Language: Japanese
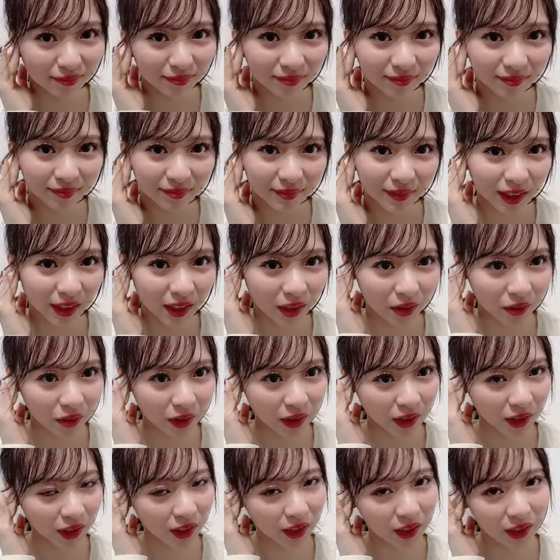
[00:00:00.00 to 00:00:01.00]
うん、カード
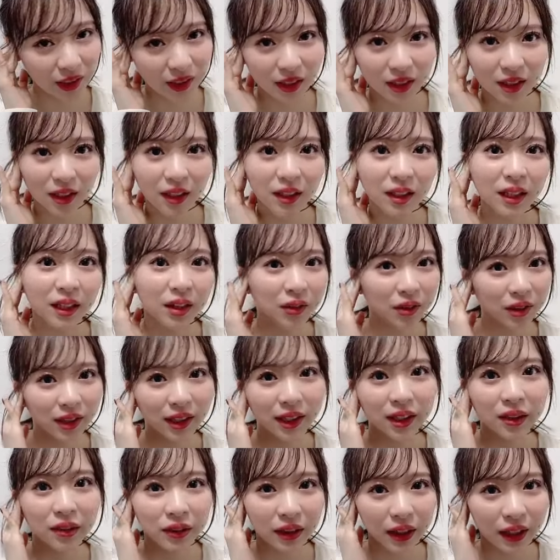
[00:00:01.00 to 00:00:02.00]
開けに来てたよね
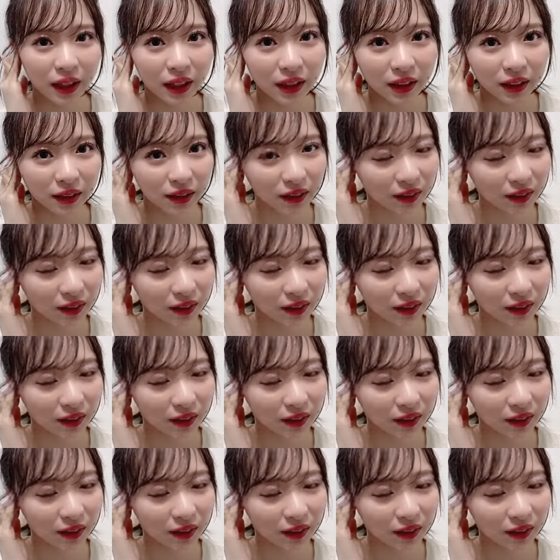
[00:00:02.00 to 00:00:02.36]
だよね